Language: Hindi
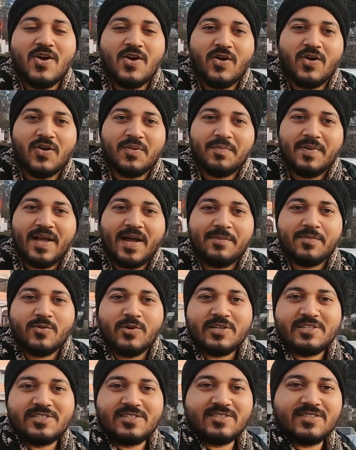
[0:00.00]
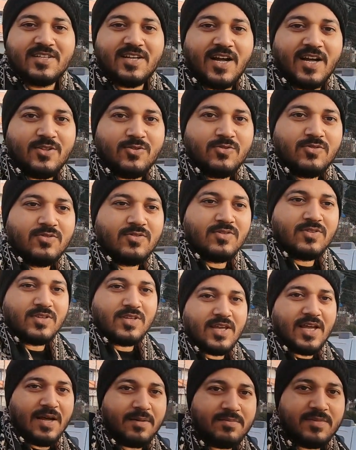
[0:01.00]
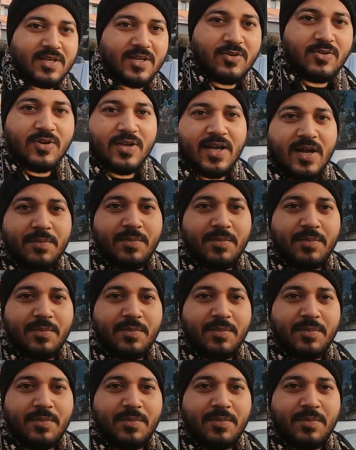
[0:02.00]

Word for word: और मैं आपको एक चीज़ दिखा दूँ ये आप देखो यहाँ